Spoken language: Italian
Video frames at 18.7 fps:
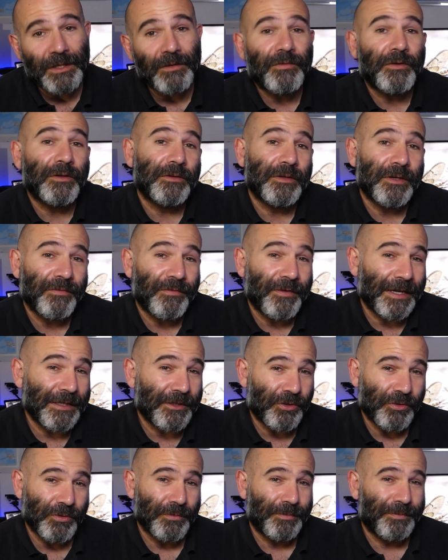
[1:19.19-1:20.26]
le foto che
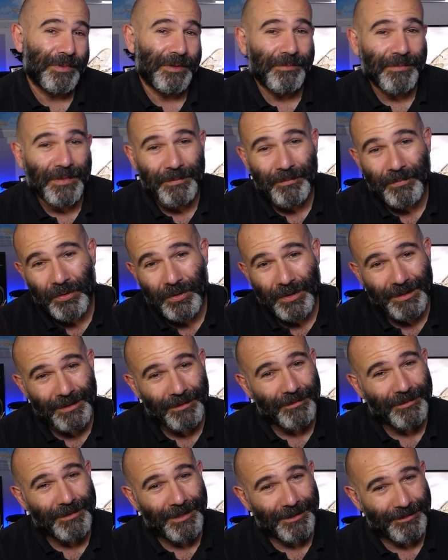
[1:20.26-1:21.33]
faccio per me
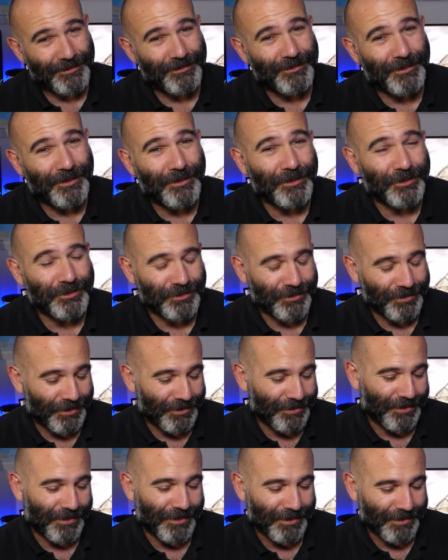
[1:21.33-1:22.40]
portano dietro un grosso
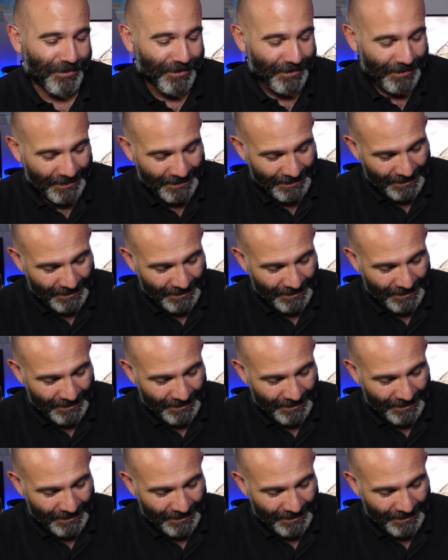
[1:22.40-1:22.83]
ricordo,